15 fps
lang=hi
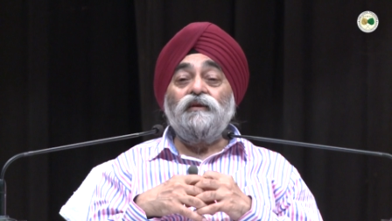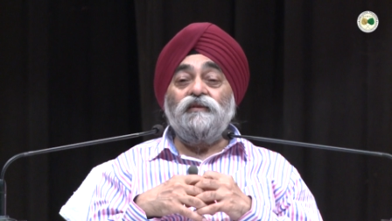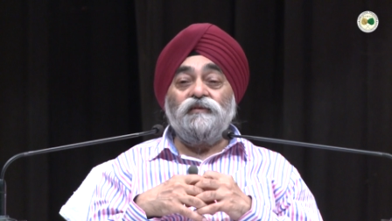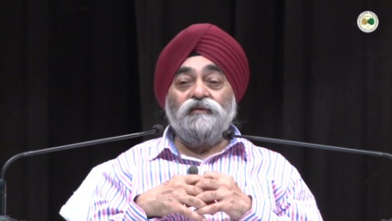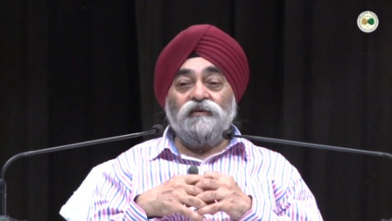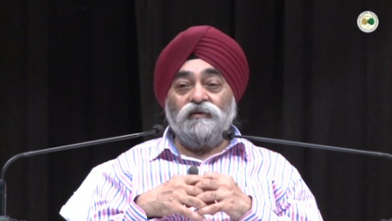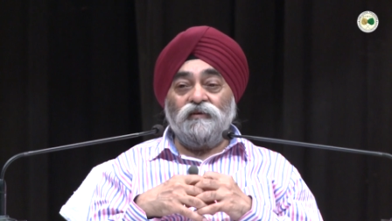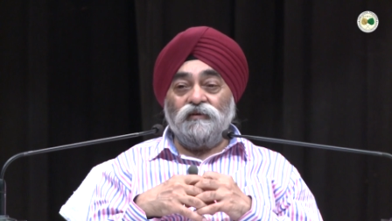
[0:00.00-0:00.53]

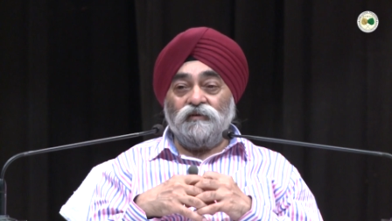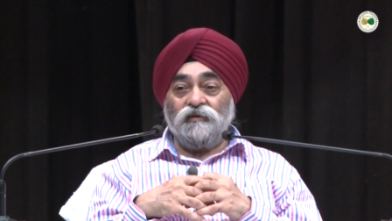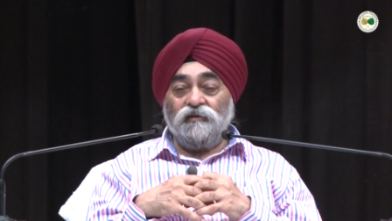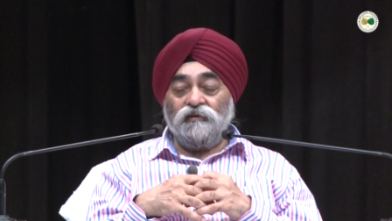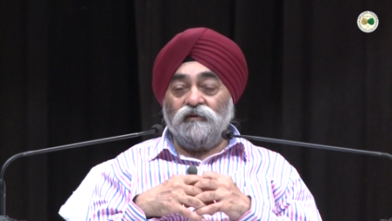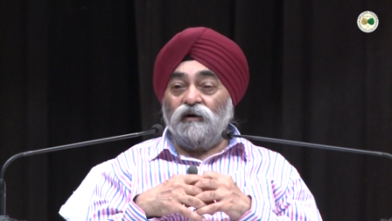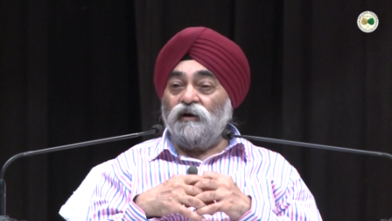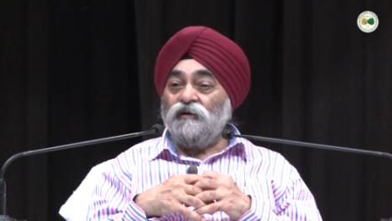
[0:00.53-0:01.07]
नींदी है
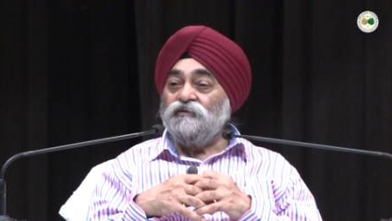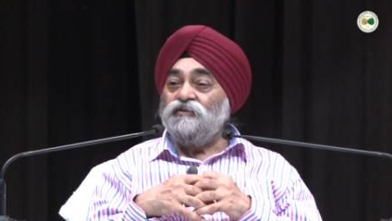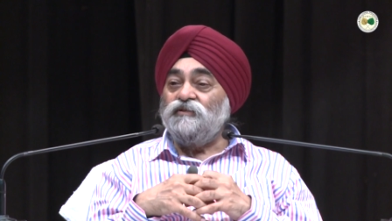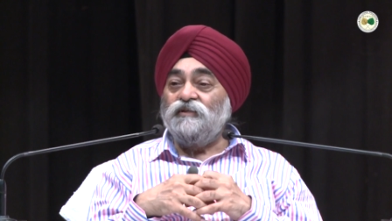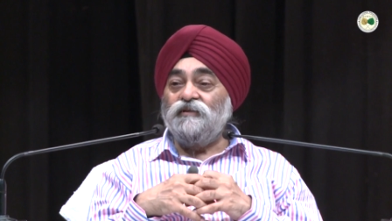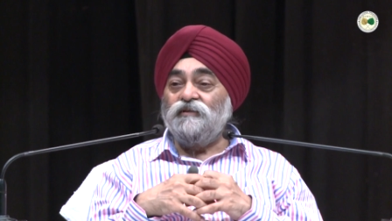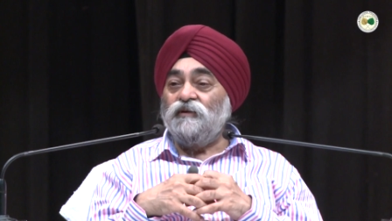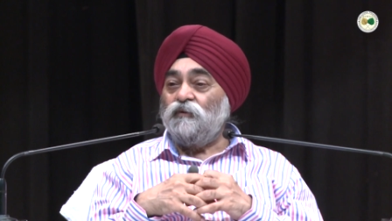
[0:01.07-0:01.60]
खाक
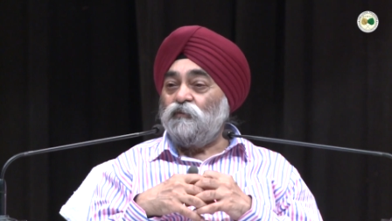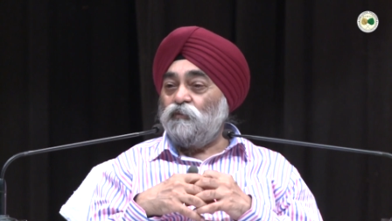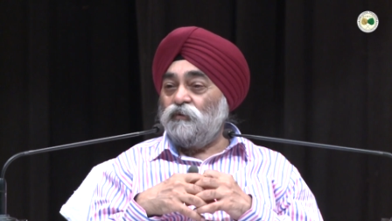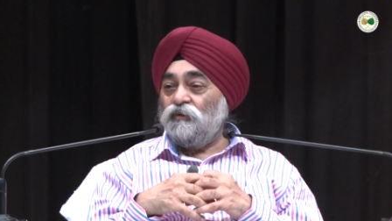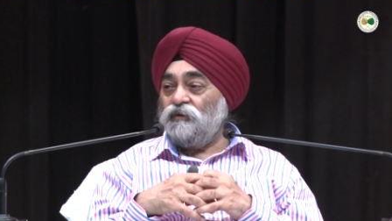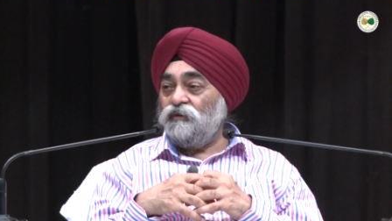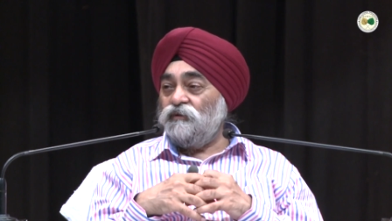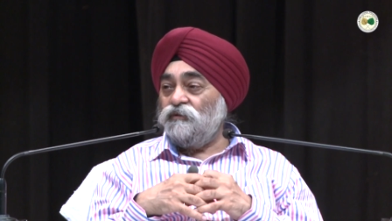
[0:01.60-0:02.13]
जेड ना
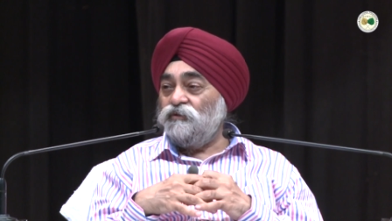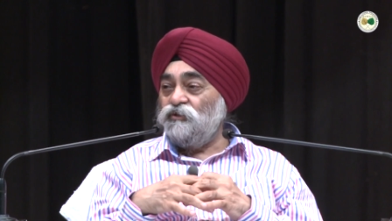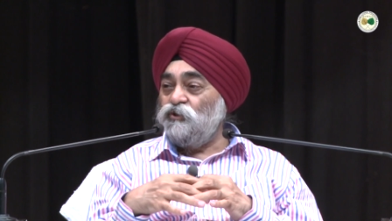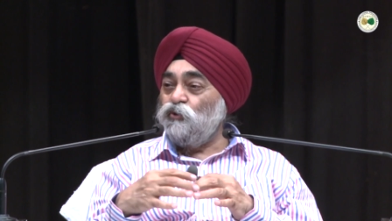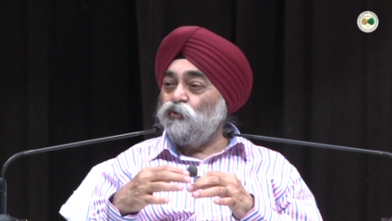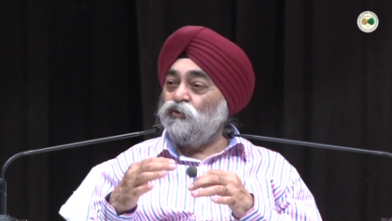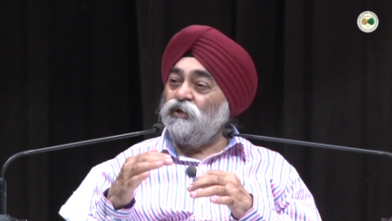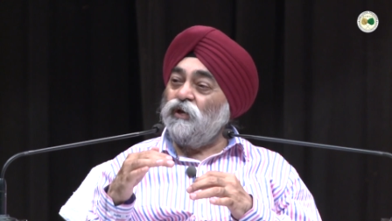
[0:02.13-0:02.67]
कोई
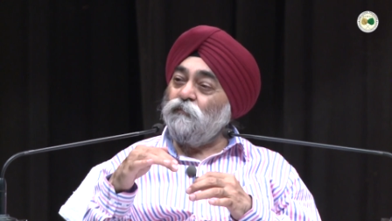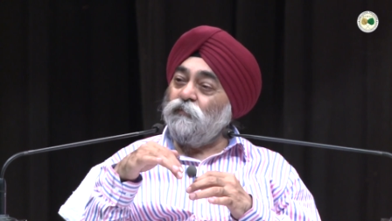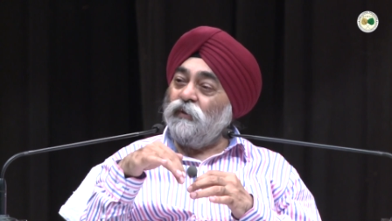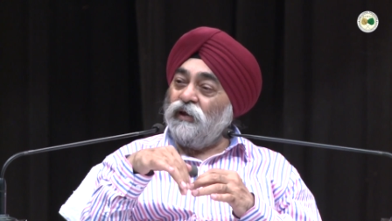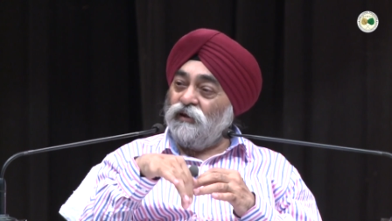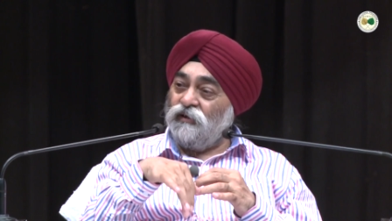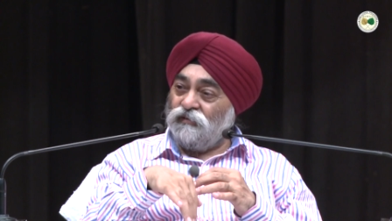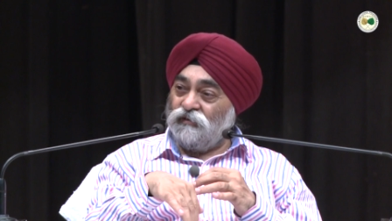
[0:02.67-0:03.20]
जींदा
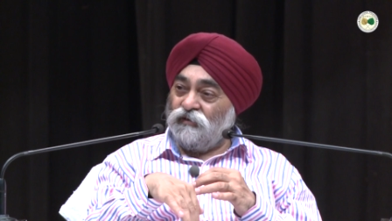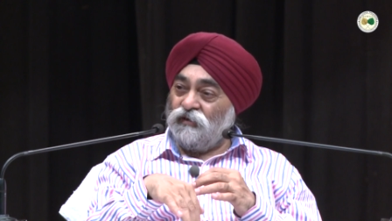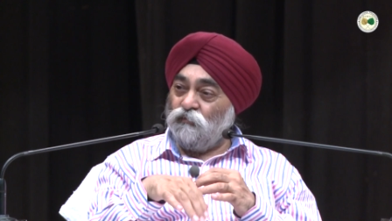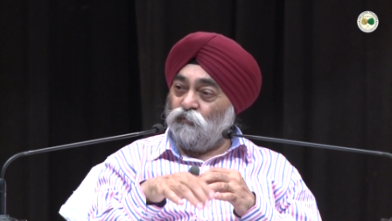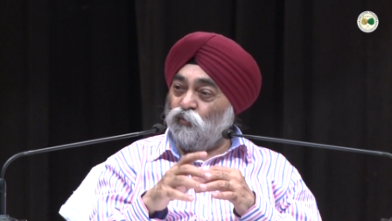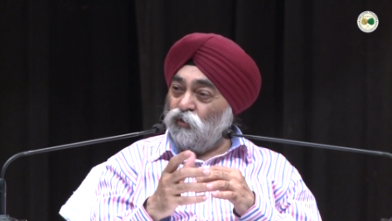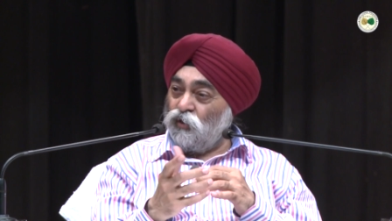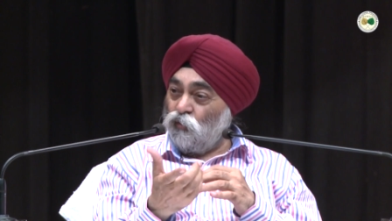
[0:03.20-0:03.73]
पैरा तले
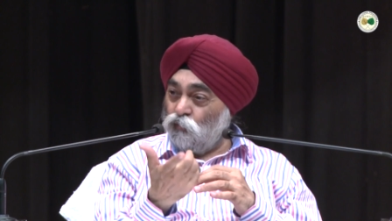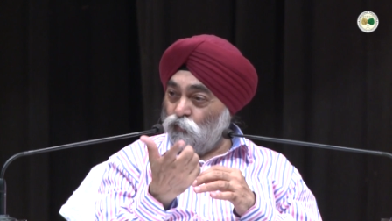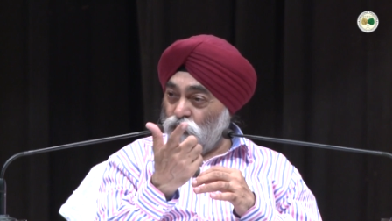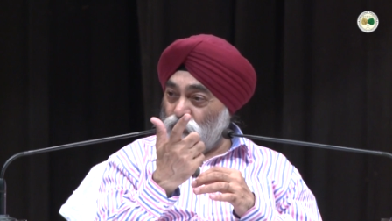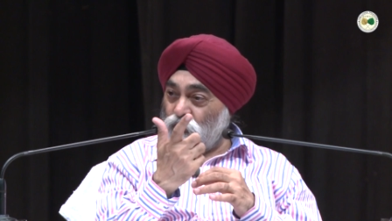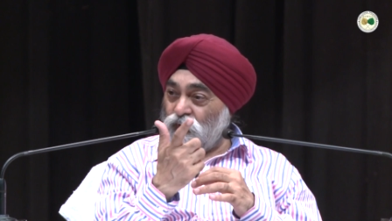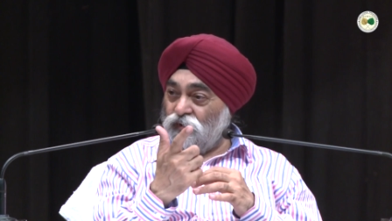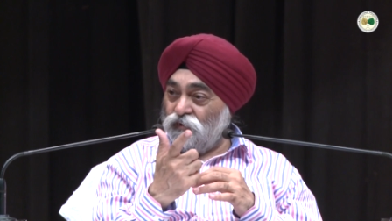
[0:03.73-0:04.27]
मोया
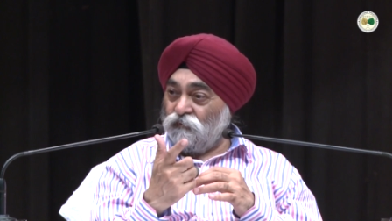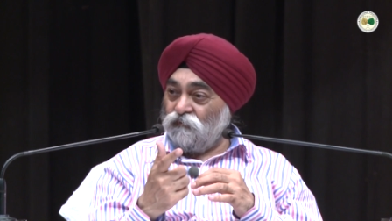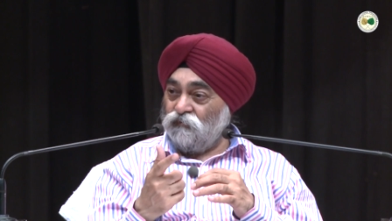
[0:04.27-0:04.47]
ऊपर होए